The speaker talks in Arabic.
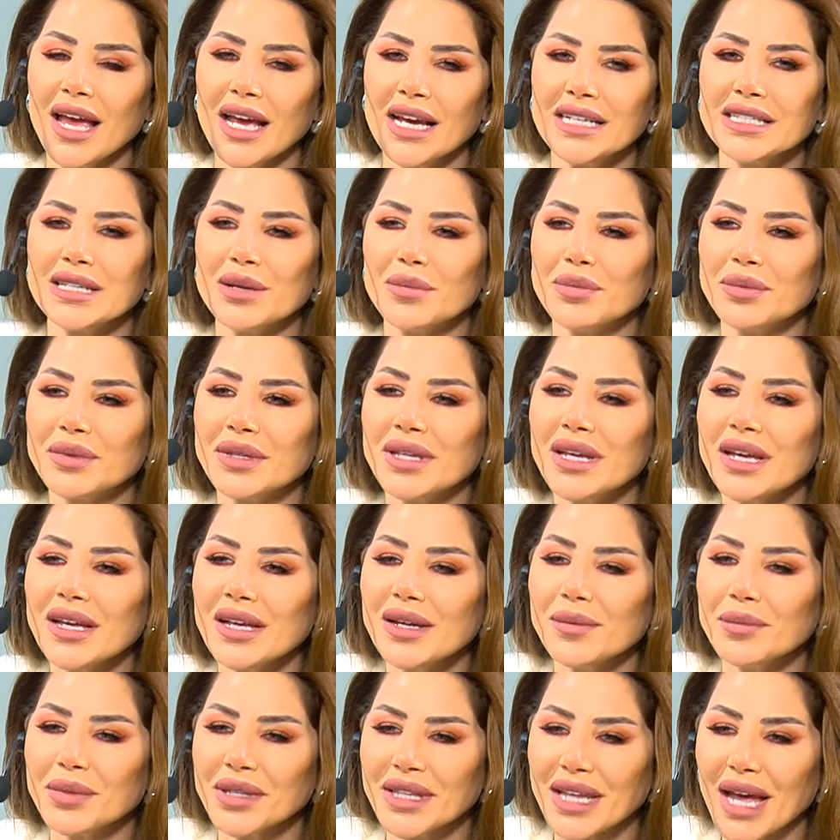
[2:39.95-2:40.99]
إذا
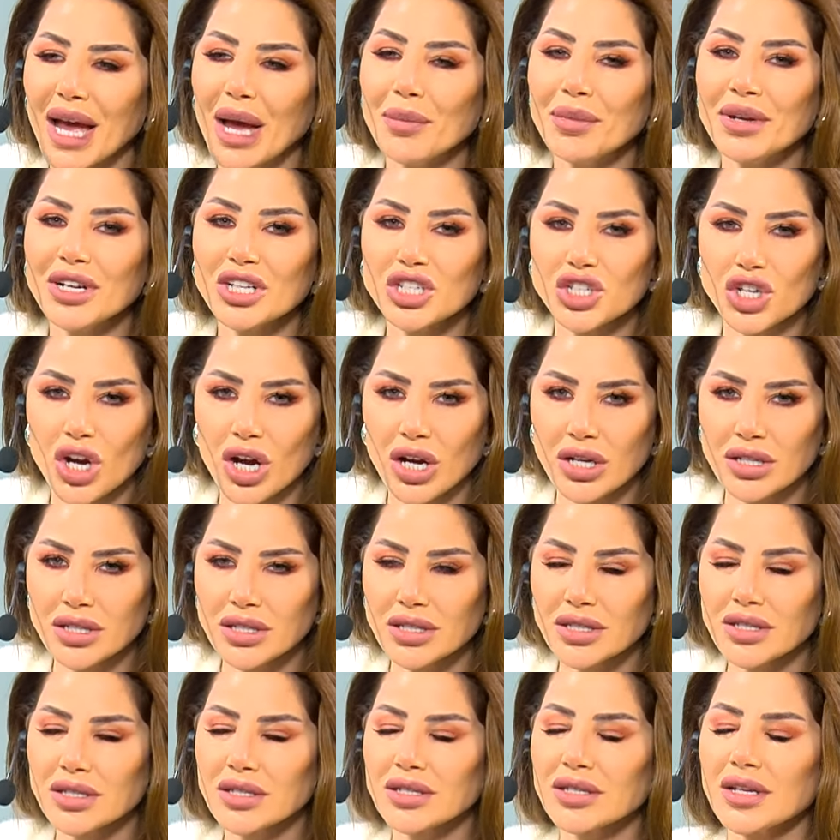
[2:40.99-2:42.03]
بتقابل
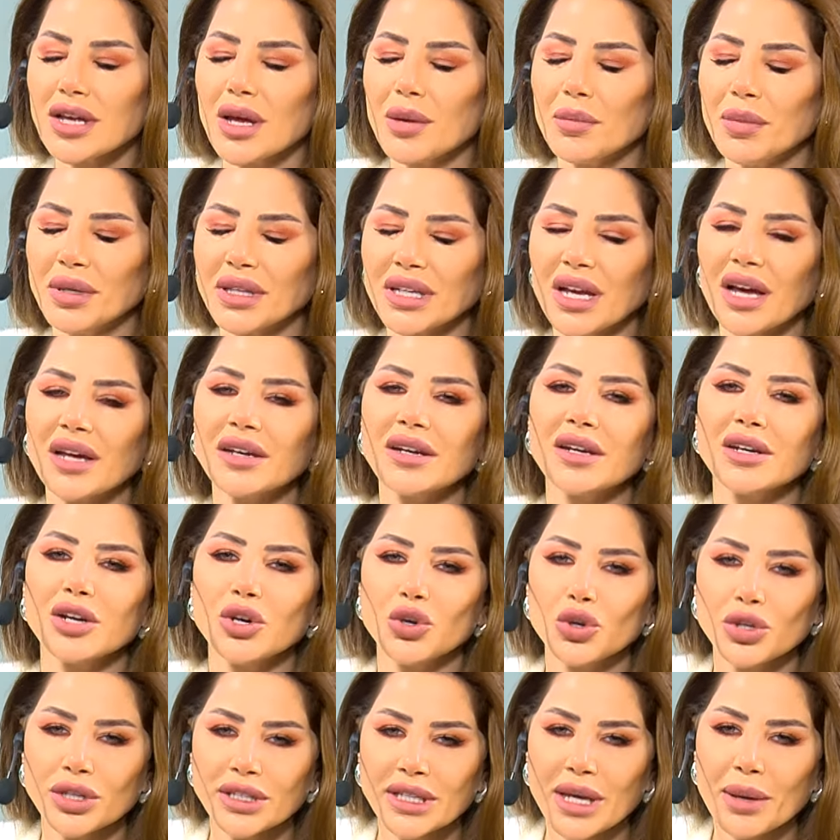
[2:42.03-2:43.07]
شخص بتقرر
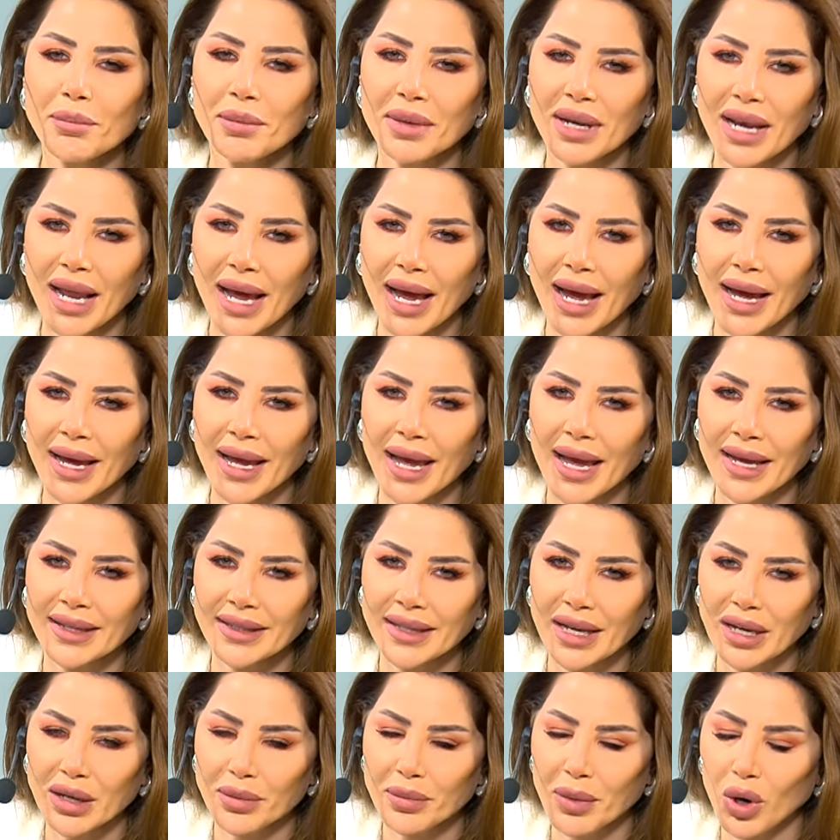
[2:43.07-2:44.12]
انه تكمل
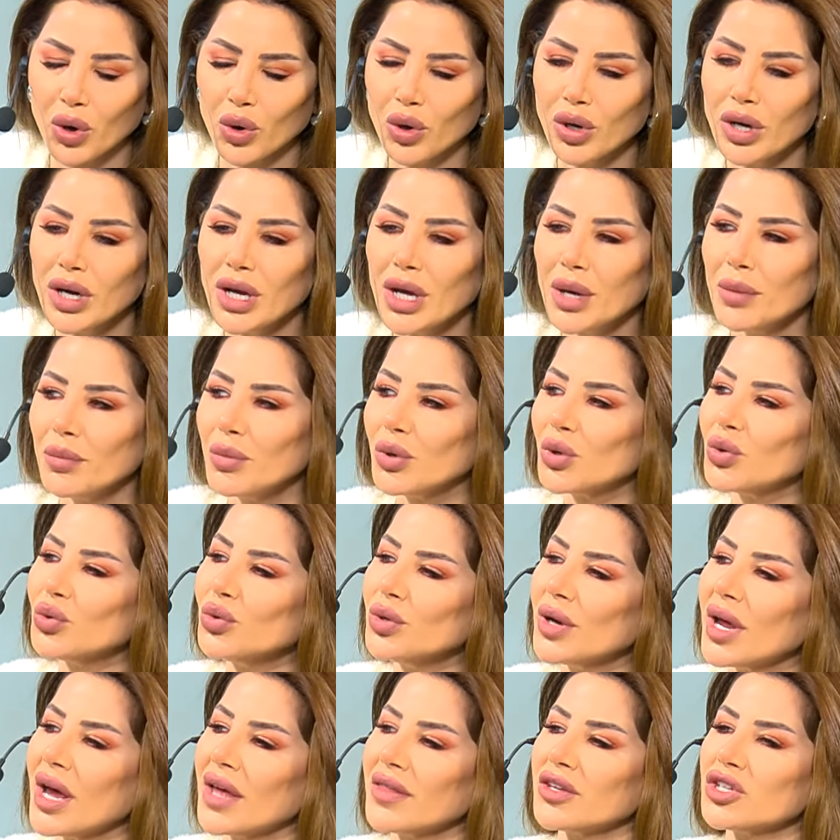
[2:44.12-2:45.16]
حياتك معه
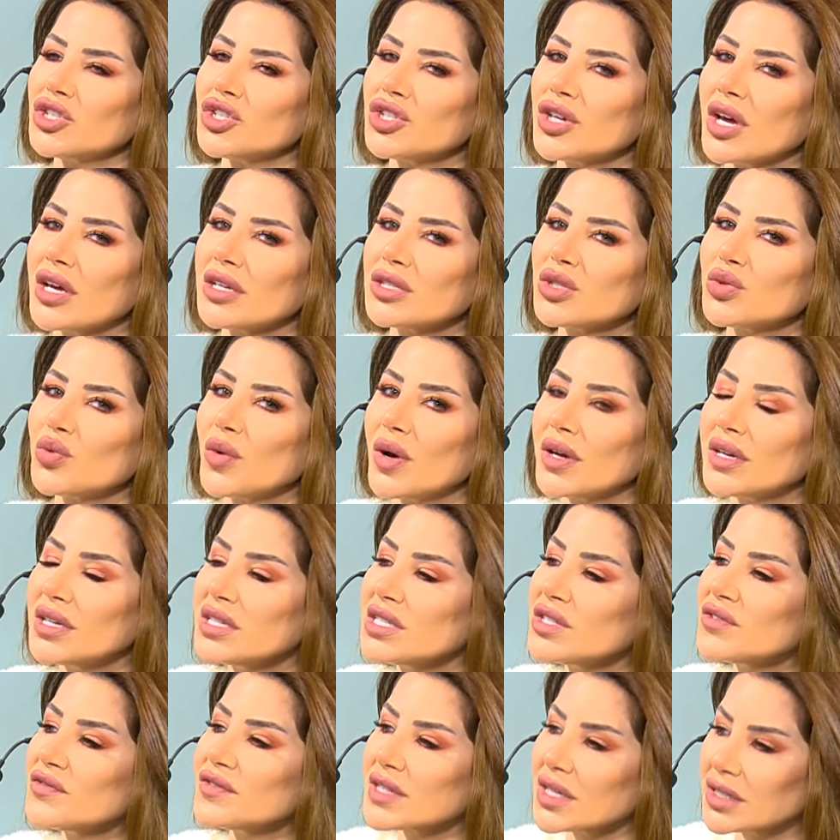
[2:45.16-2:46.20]
بيكون هذا الشخص هو
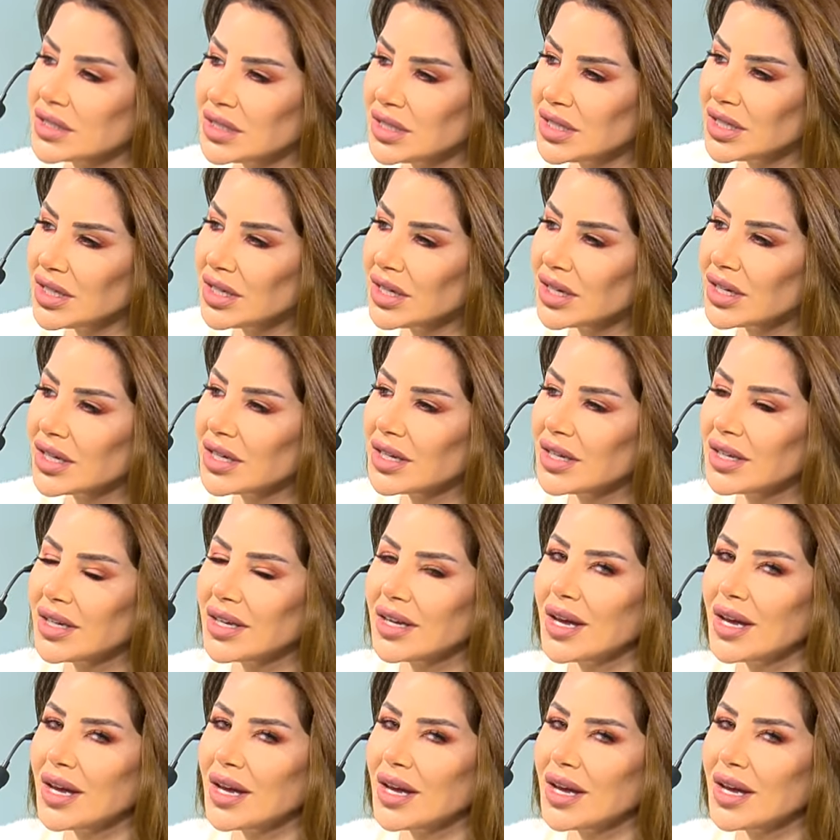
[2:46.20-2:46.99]
نصف صديق